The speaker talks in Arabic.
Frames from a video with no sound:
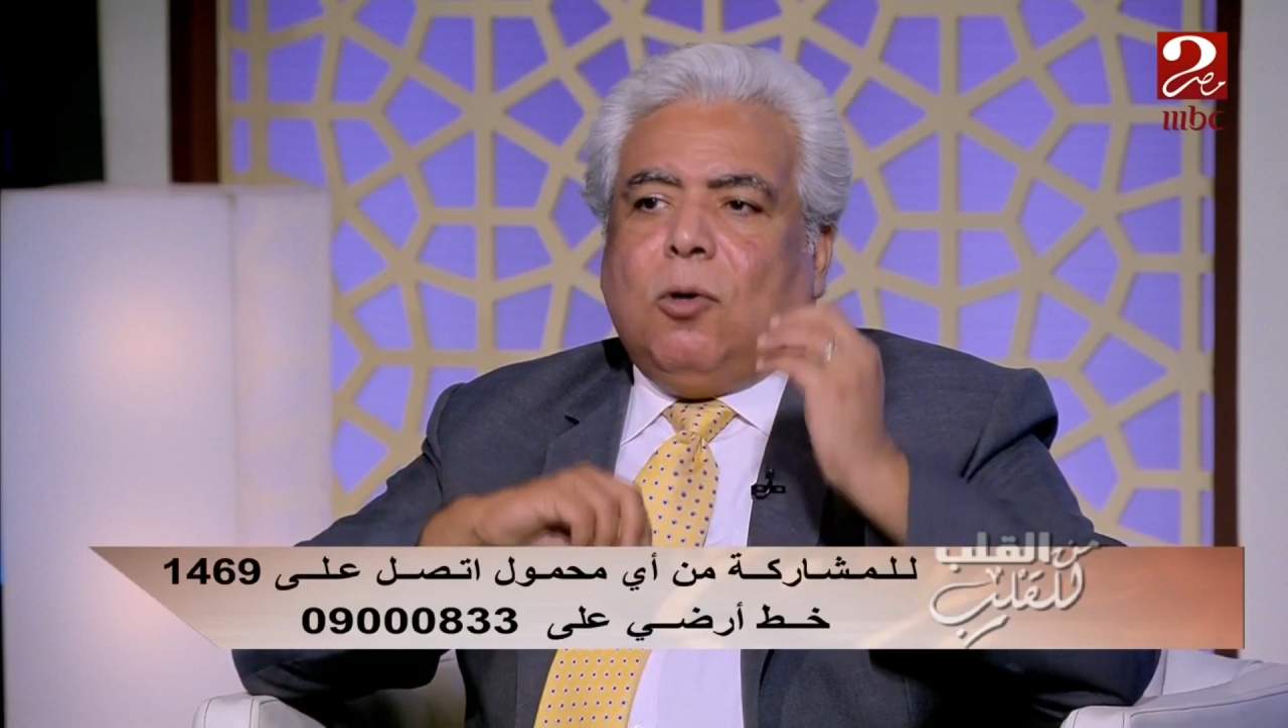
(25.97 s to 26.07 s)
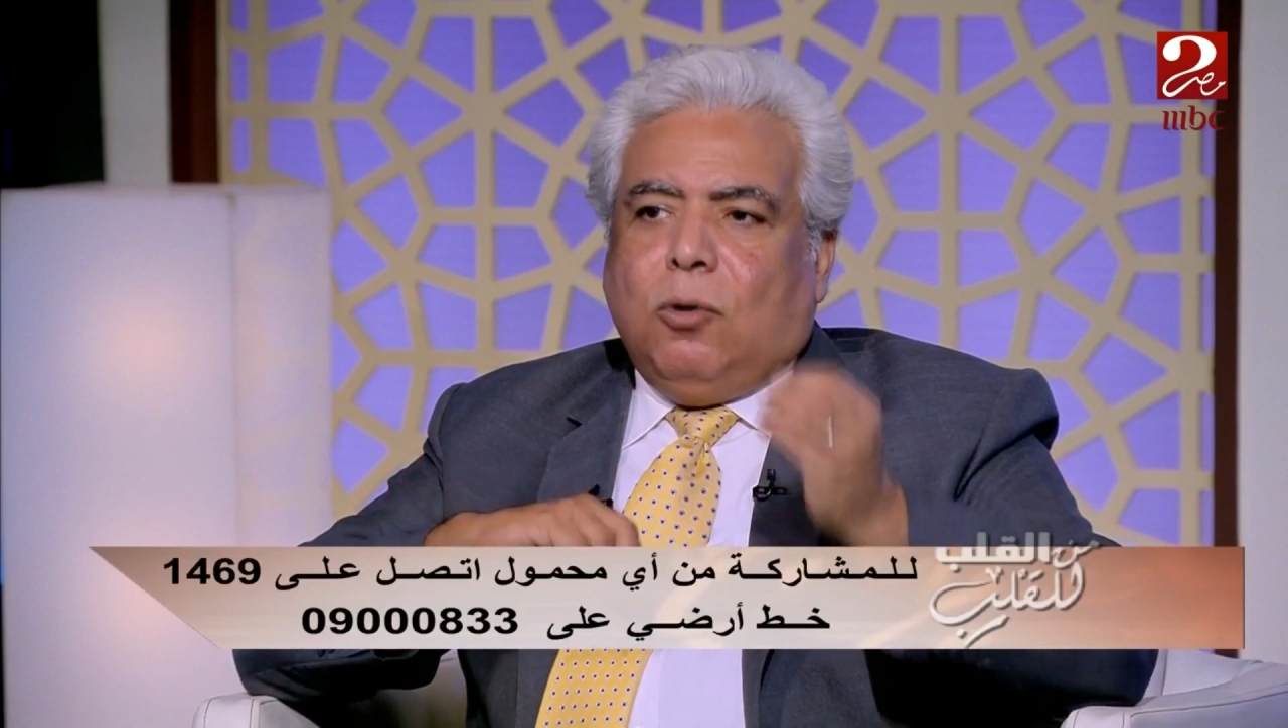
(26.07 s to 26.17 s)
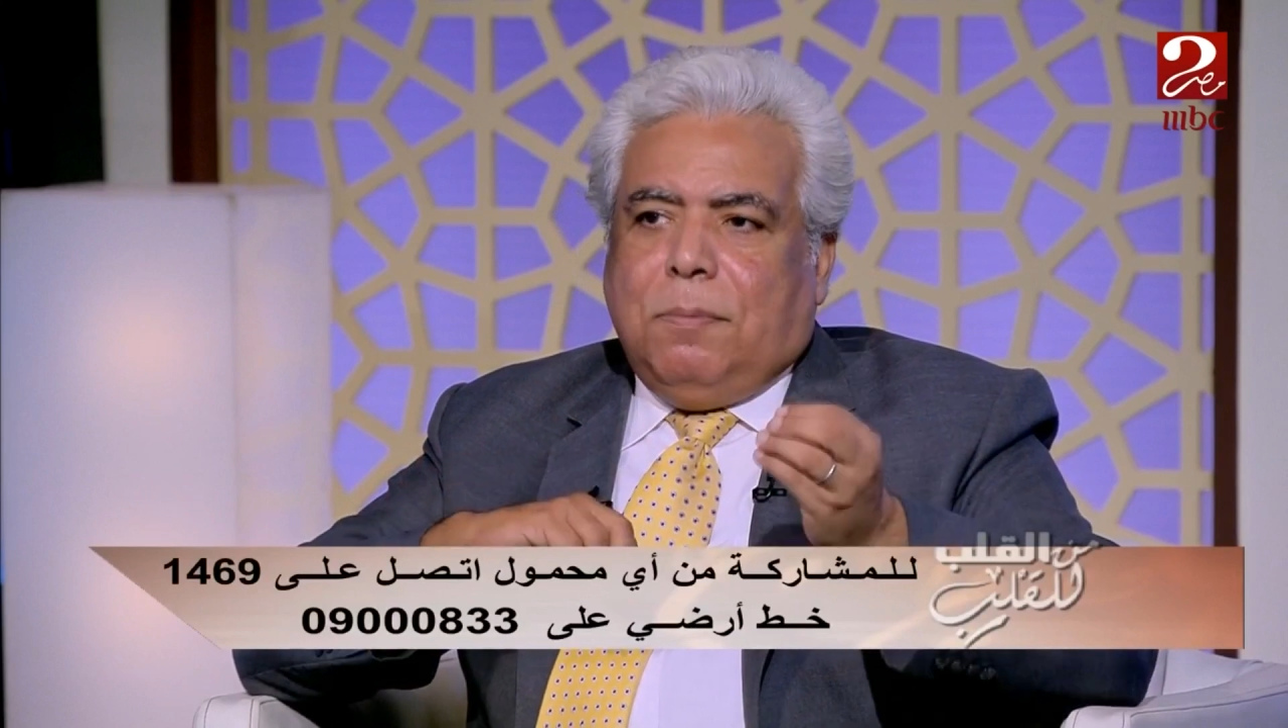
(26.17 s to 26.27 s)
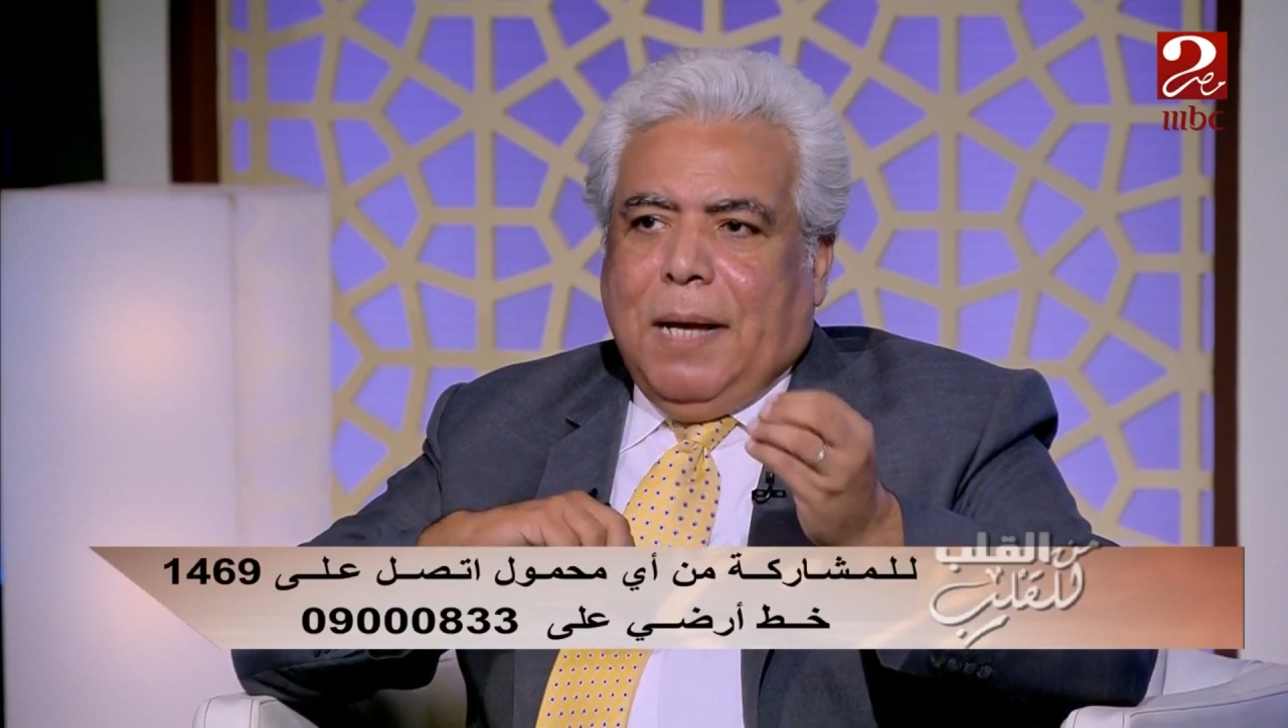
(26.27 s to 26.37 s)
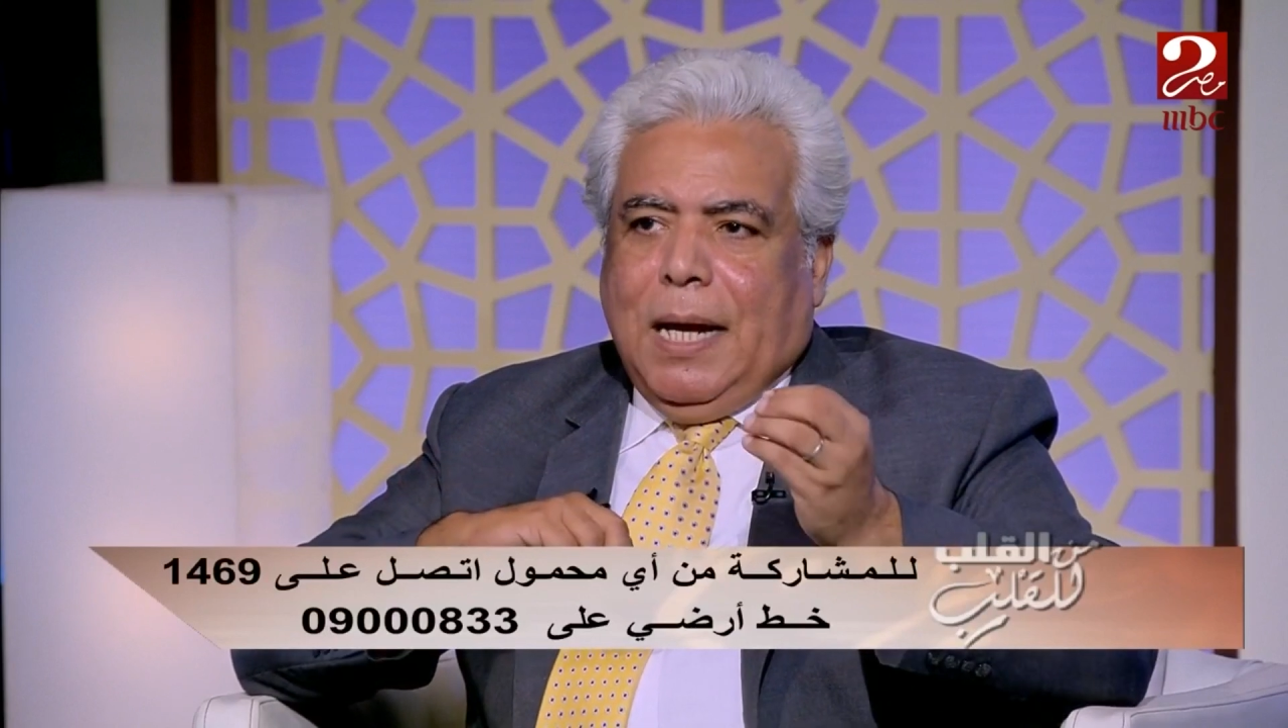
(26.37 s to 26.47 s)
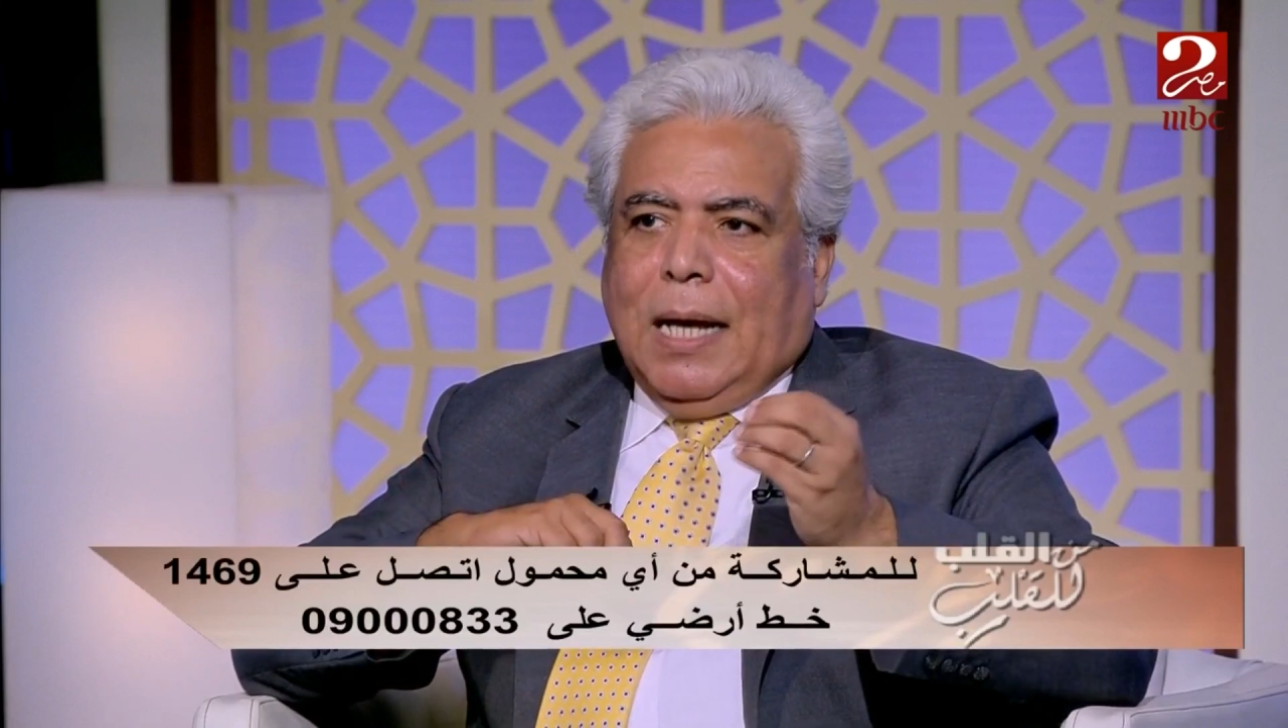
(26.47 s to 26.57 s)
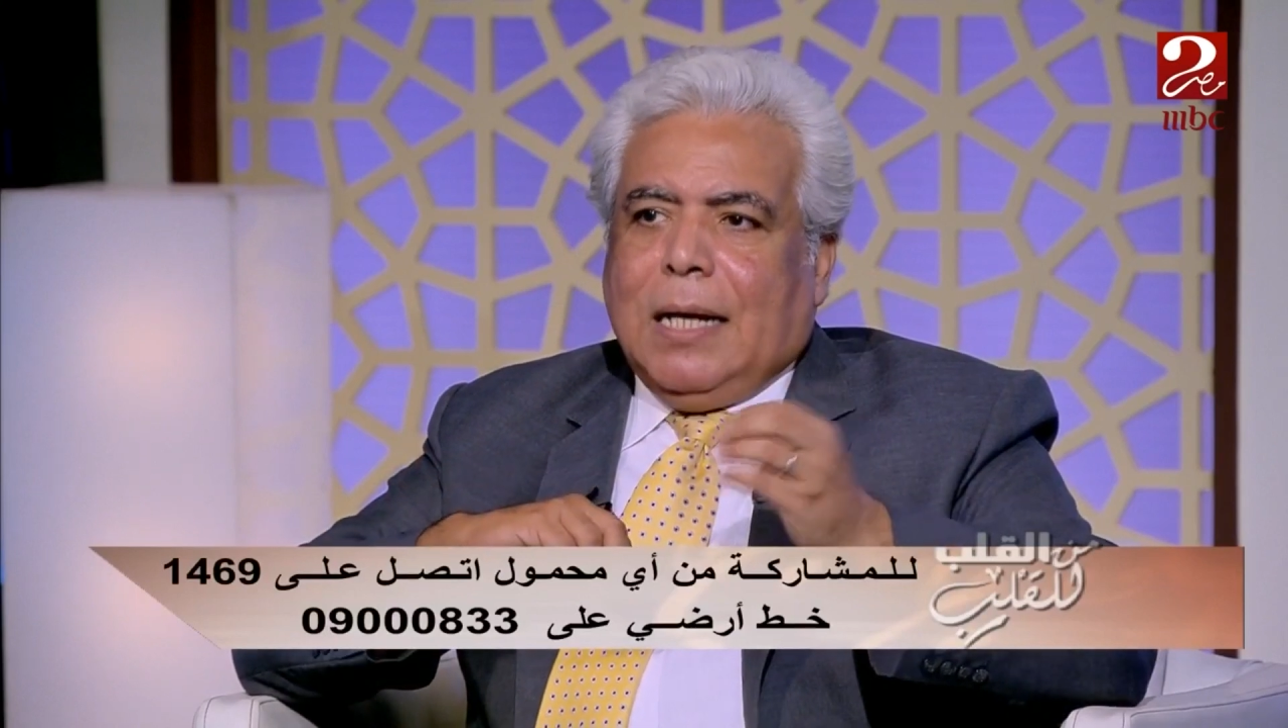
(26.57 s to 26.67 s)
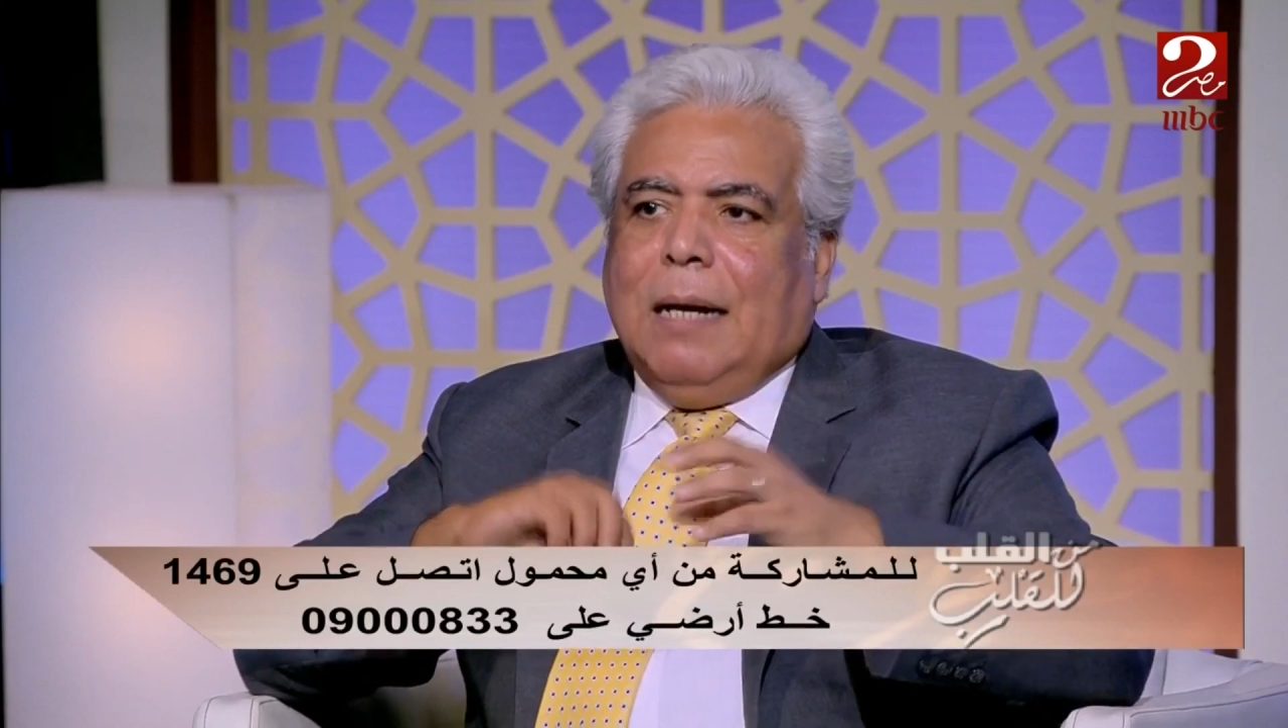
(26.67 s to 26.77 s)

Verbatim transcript: خد بالك